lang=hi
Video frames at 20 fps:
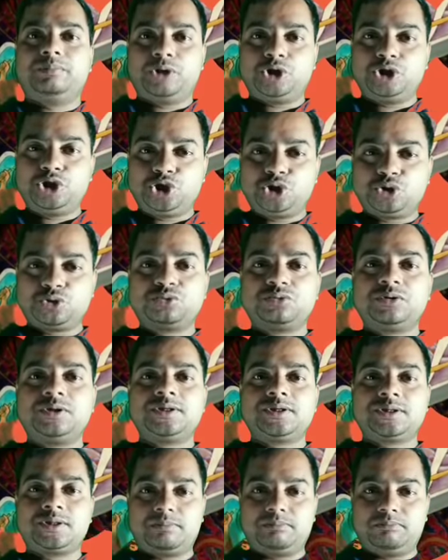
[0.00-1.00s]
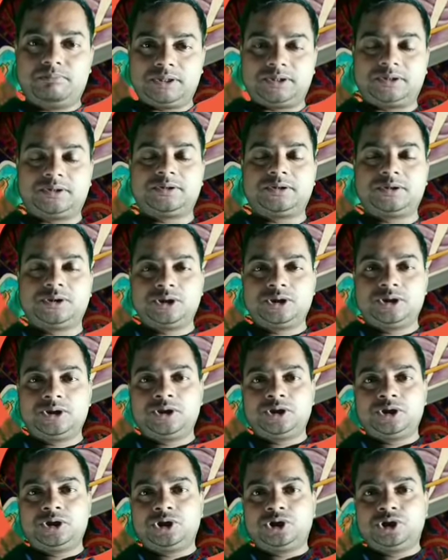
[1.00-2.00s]
पंचस्तरी संबत्
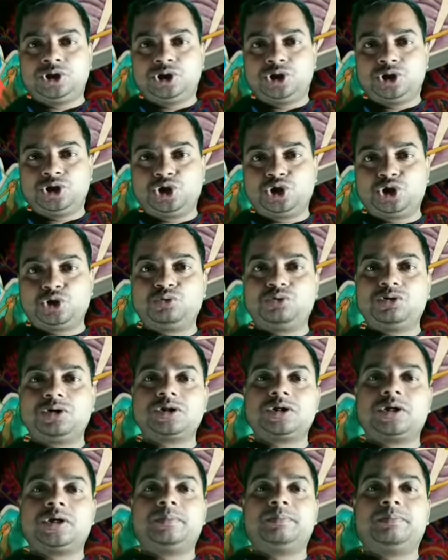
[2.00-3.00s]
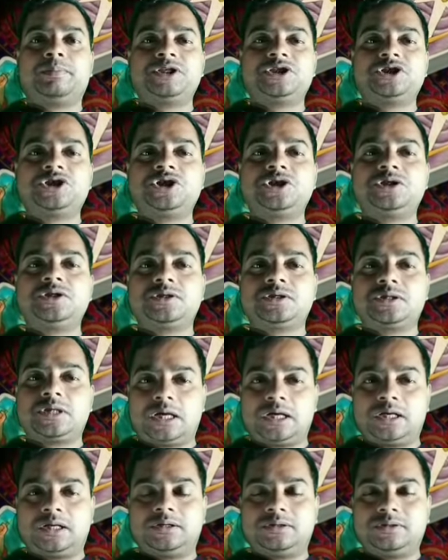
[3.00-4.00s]
चौदहश पचीस
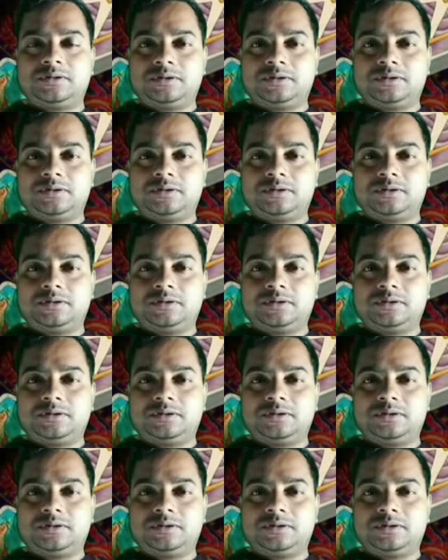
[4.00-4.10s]
साल